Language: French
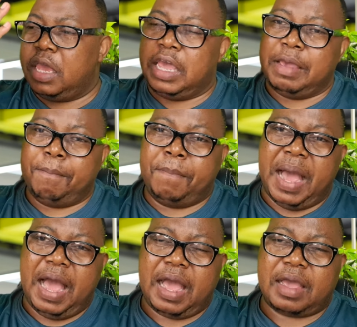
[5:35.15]
Et
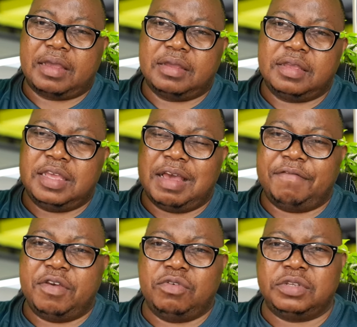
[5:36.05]
bar, il y
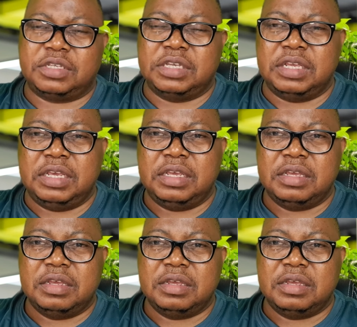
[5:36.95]
avait aussi